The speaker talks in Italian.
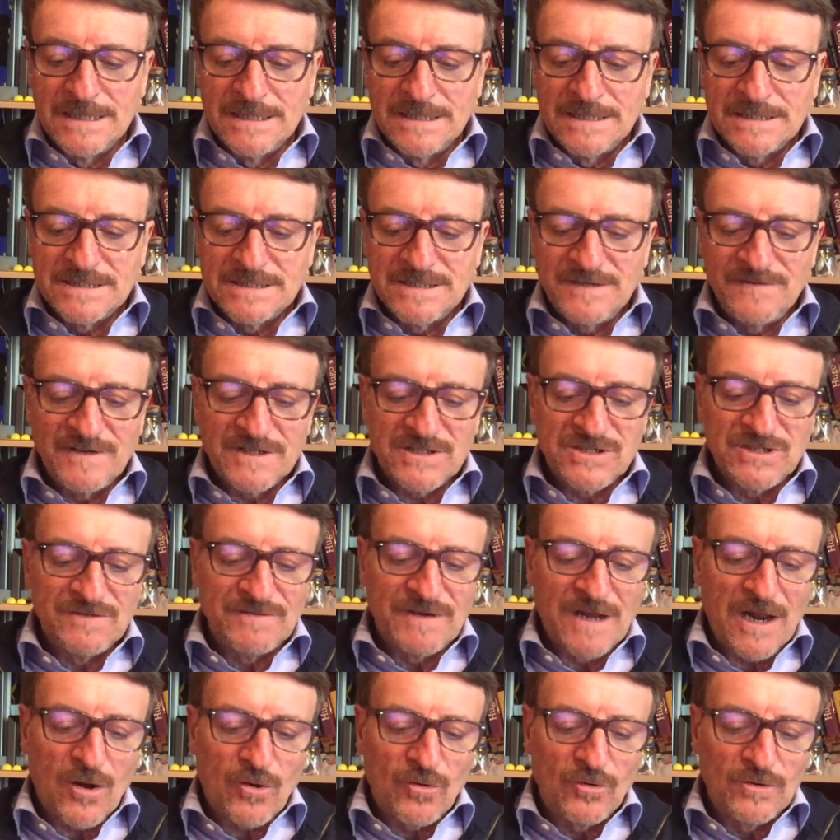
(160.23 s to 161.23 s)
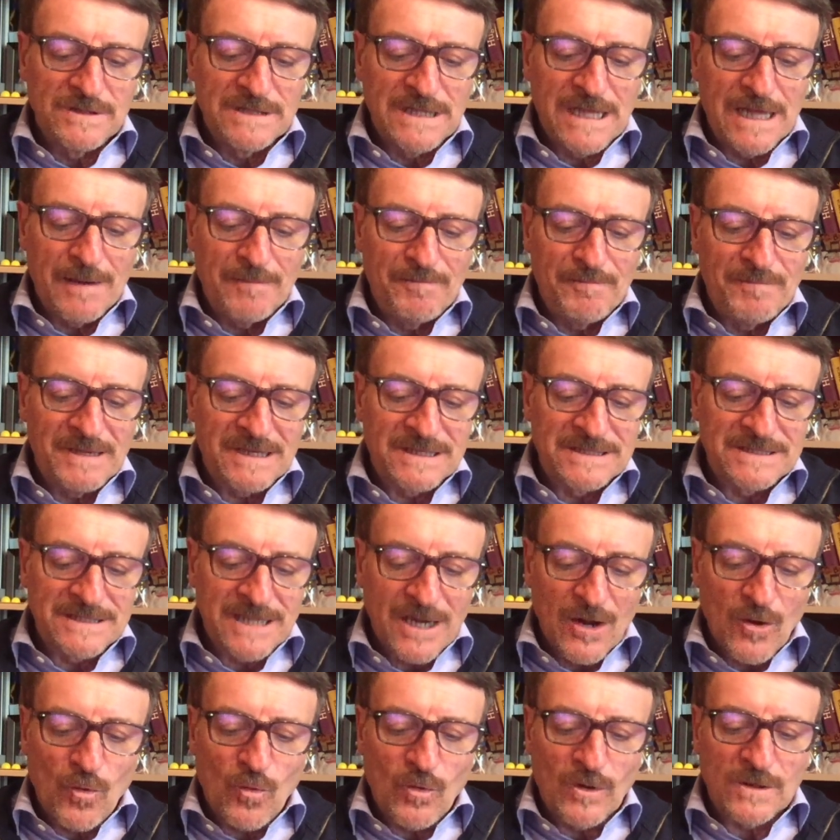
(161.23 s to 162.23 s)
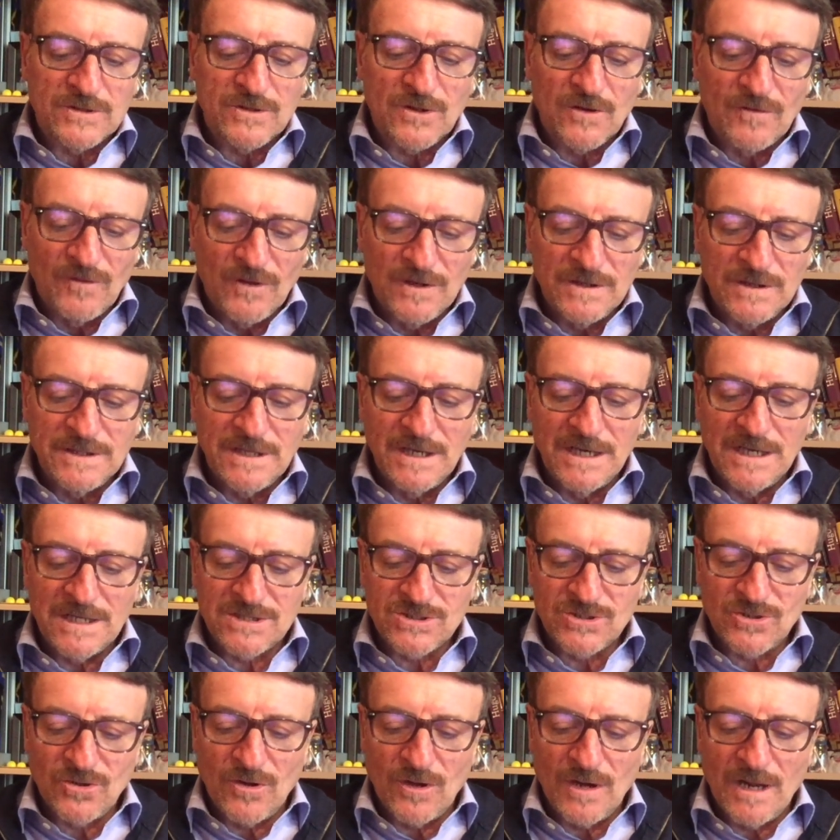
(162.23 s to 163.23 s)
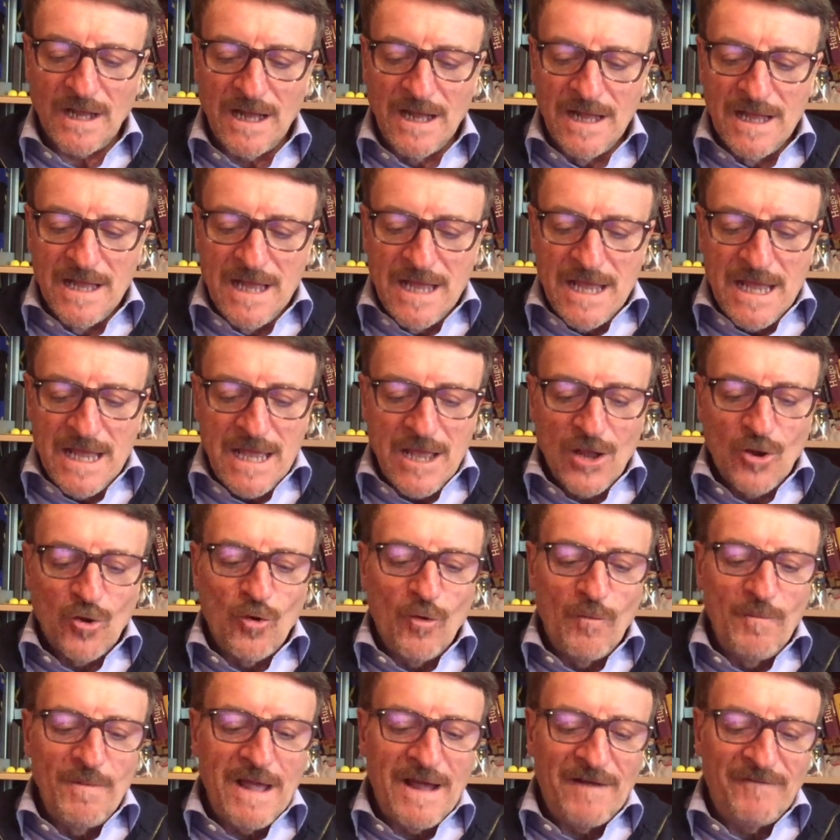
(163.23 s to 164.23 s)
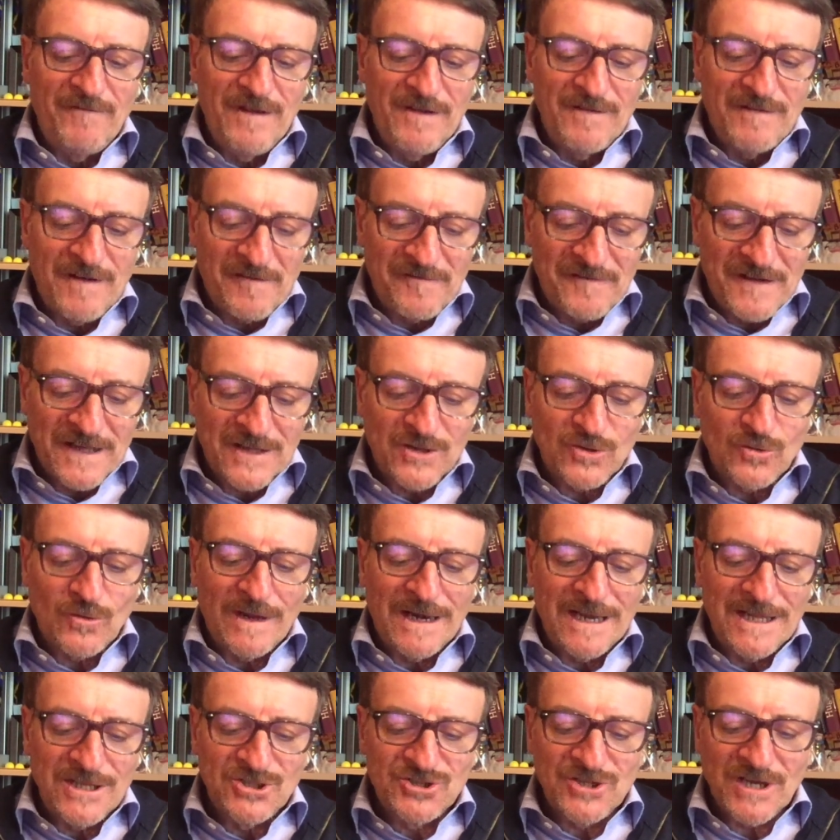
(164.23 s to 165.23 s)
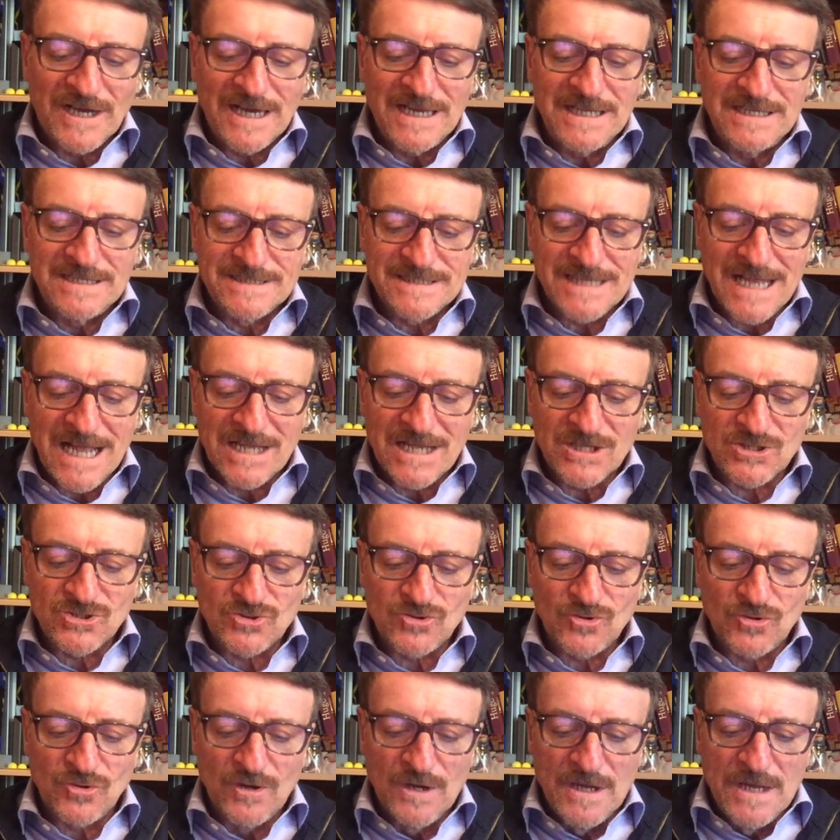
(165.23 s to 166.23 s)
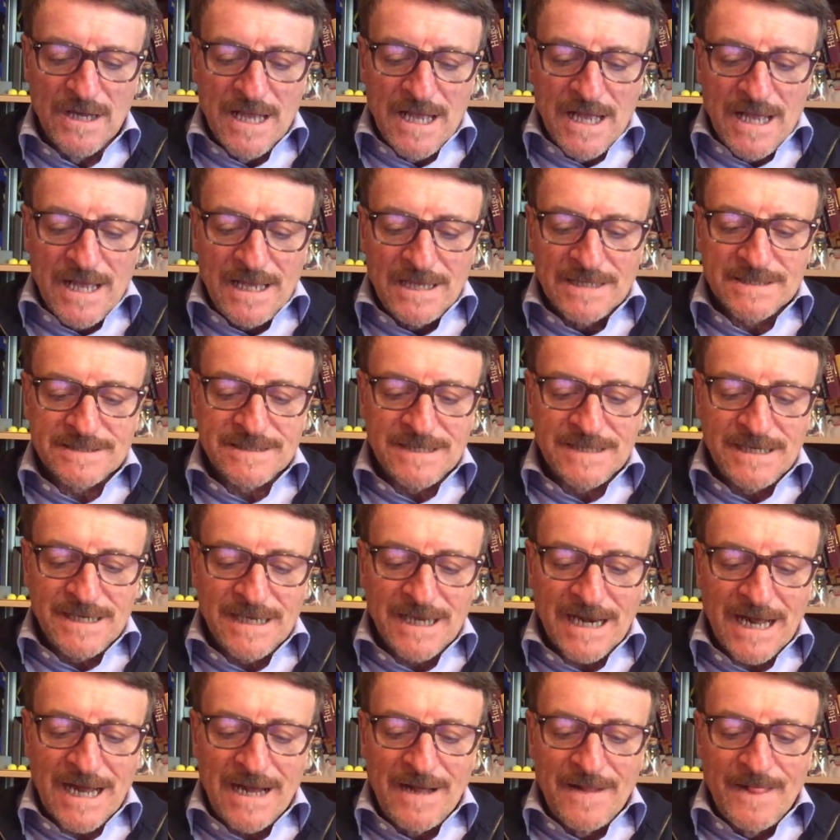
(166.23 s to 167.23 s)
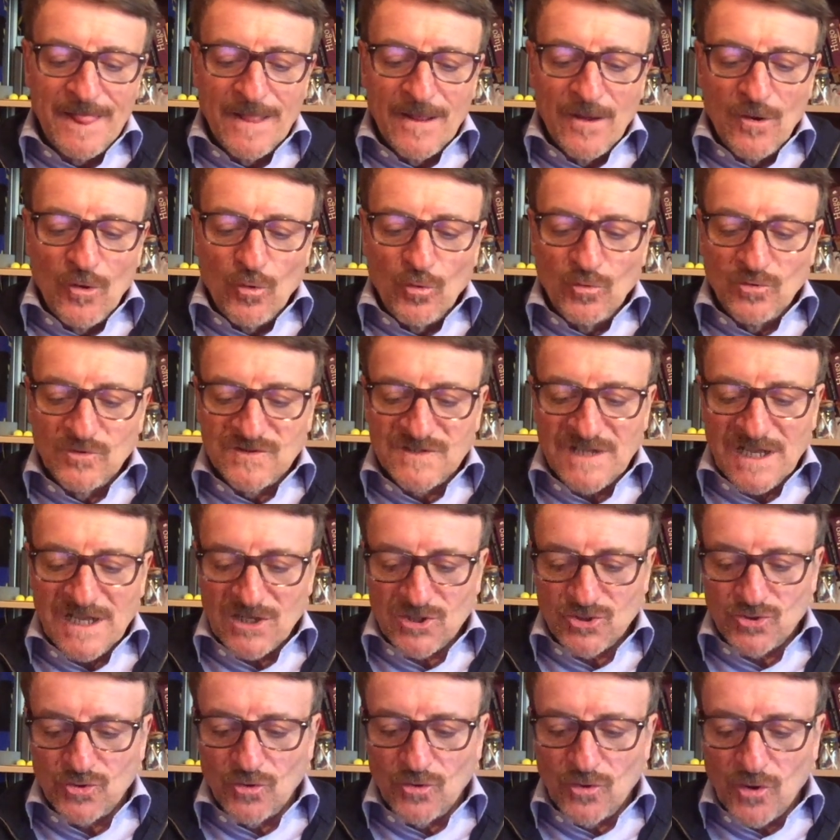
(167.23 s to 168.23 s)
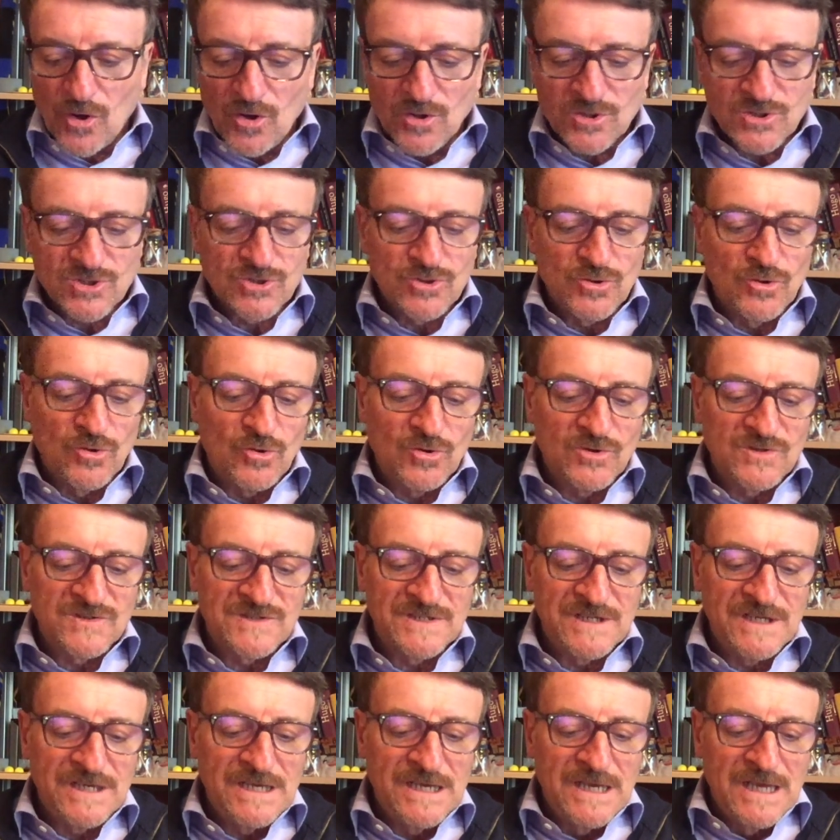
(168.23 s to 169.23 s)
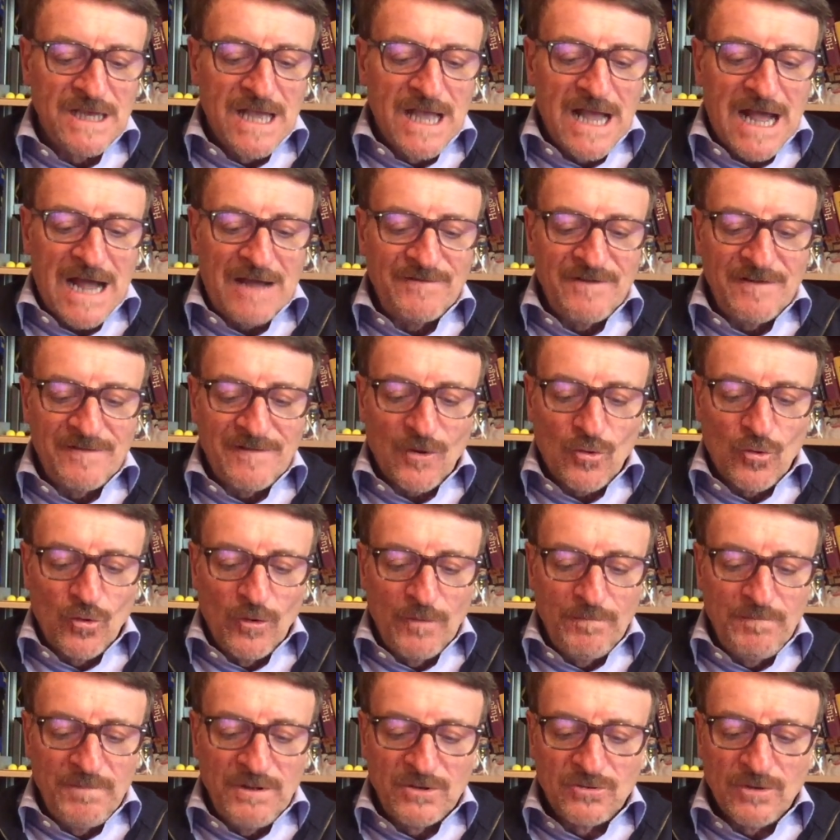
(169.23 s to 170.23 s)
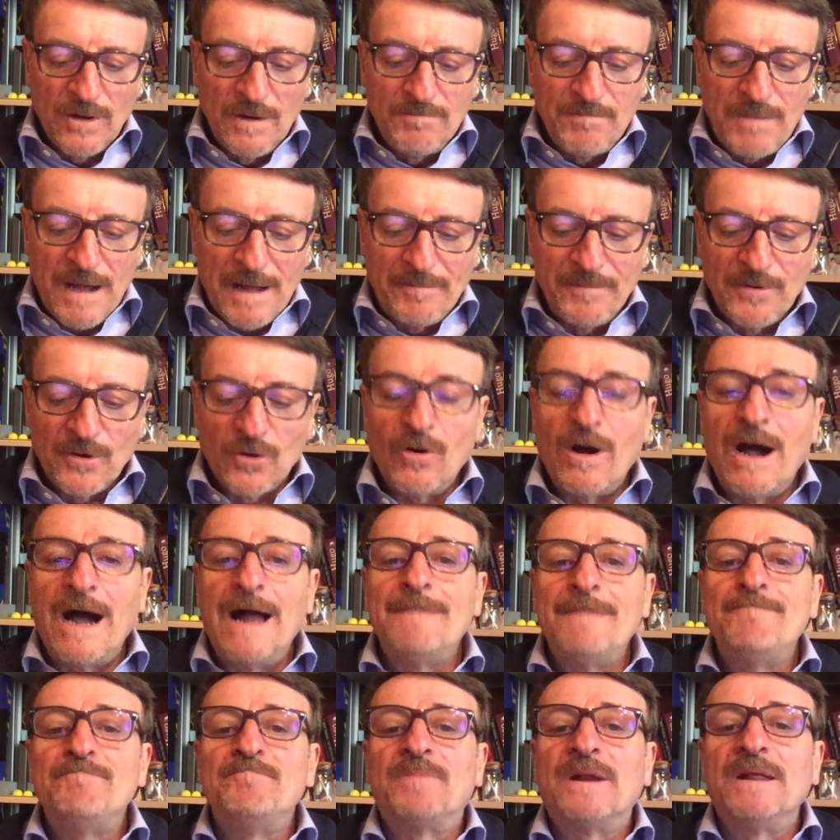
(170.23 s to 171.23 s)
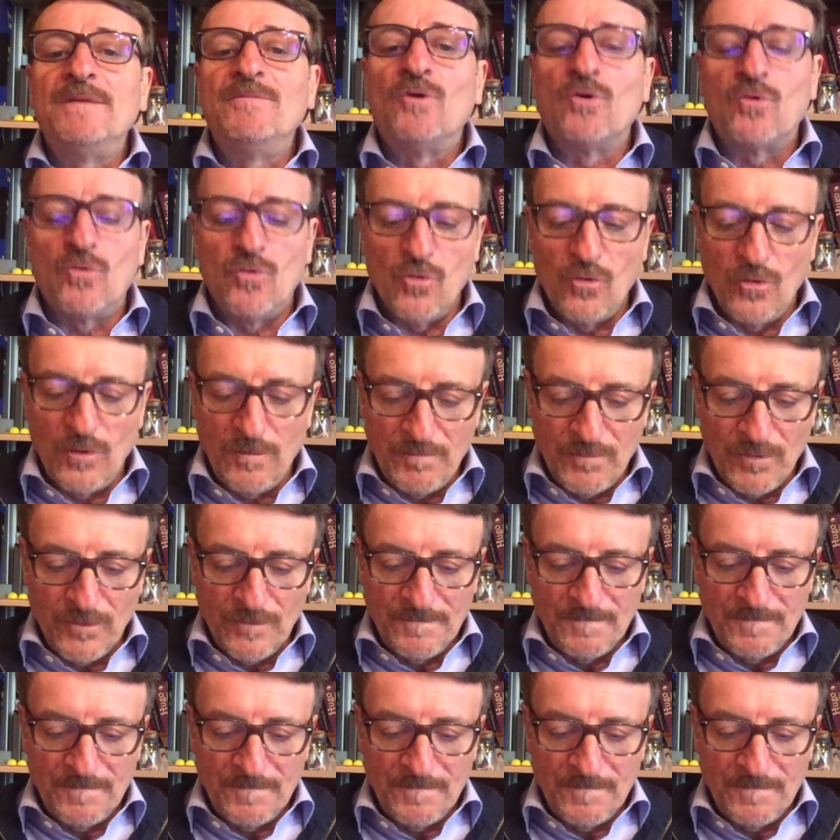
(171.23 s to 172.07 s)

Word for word: si faceva raccontare per tre o quattro volte la storia e come aveva fatto a lanciare il sasso e se era un sasso grosso o se aveva colpito il papero al primo colpo.